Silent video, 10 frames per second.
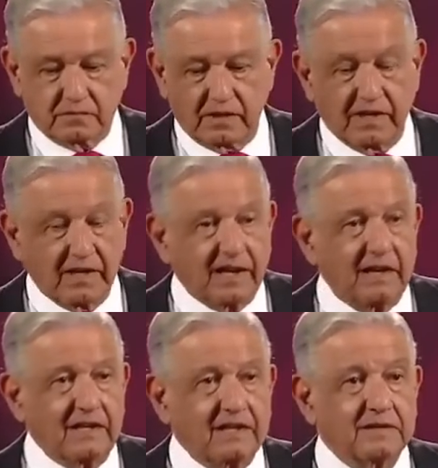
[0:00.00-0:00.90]

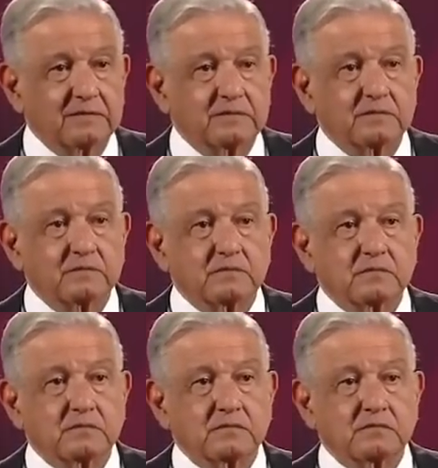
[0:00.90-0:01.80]
ilegal,
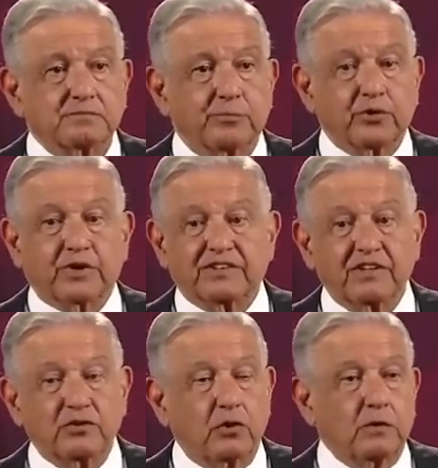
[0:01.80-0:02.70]
porque
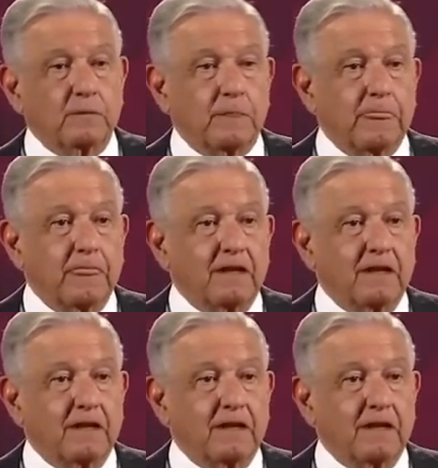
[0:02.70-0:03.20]
si no,